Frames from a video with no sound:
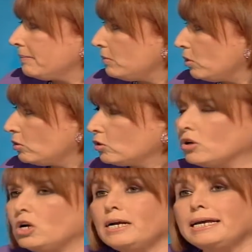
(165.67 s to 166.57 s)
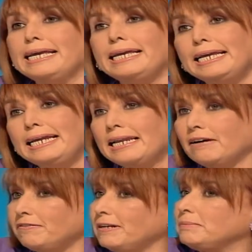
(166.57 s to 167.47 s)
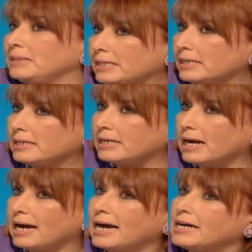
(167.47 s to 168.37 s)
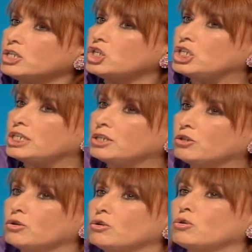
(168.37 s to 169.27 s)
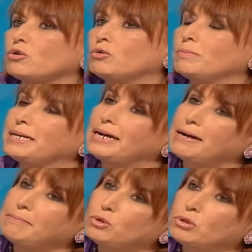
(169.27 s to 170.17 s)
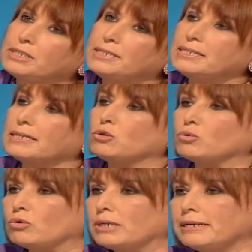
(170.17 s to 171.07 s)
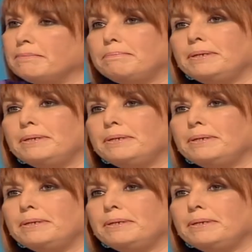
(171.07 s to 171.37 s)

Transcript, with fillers: modo. E la famiglia ha agito come ammortizzatore